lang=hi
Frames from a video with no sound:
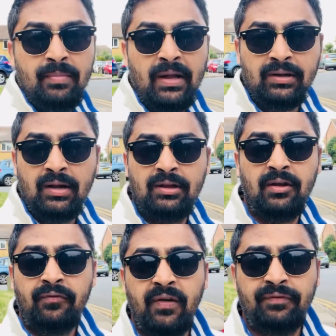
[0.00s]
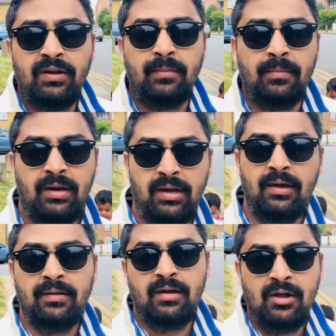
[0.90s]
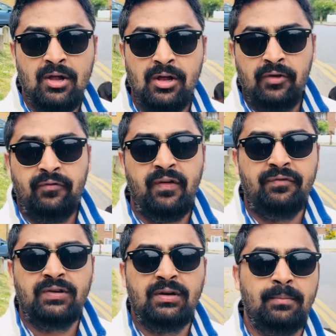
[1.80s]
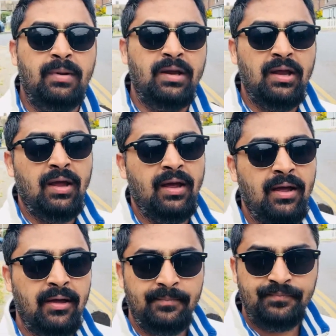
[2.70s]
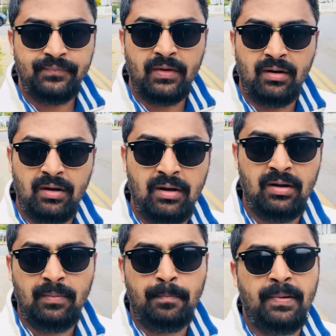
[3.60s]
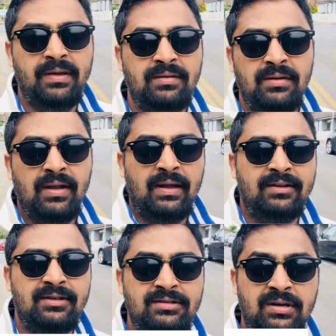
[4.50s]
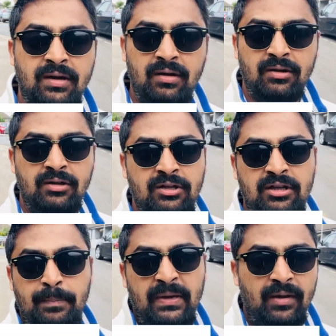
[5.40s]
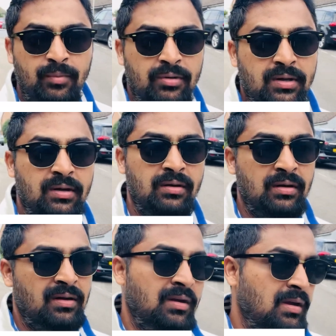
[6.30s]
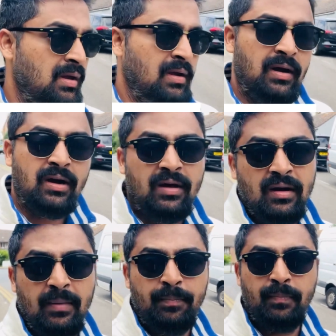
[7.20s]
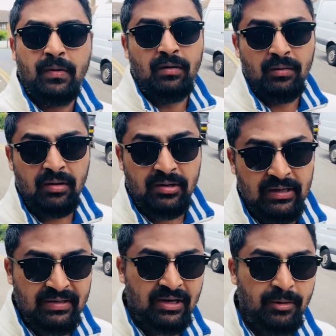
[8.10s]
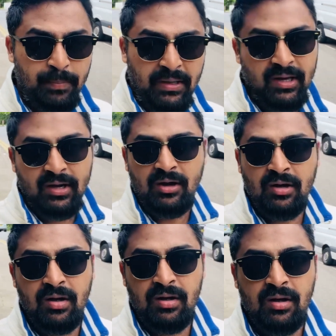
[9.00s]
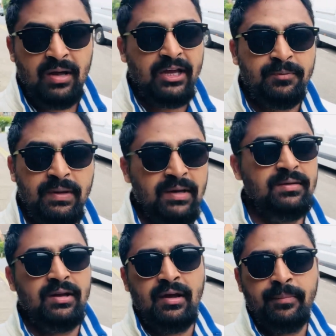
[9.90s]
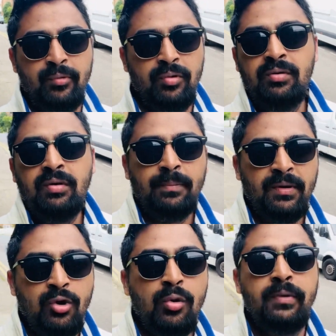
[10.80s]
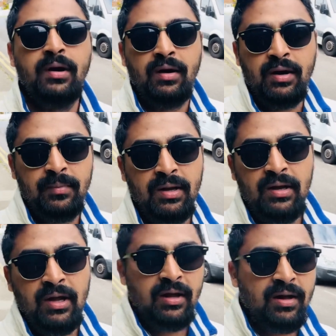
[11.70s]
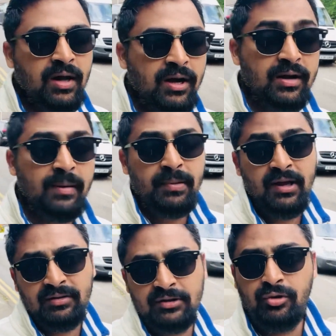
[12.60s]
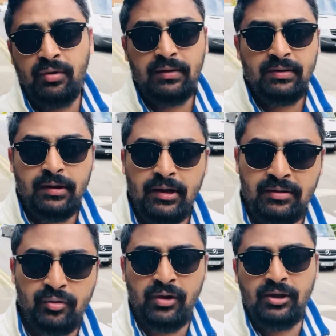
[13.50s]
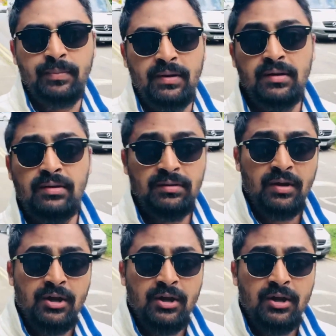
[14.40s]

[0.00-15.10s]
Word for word: बात कर लेते हैं फिफ्थ नंबर की फिफ्थ नंबर की है पर्सनल असिस्टेंट जिसे पीए बोलते हैं अगर आप किसी के पीए का एक्सपीरियंस है आपको अपनी होम कंट्री में या अगर आप ले सकते हो ऐसा ऐसा कोई एक्सपीरियंस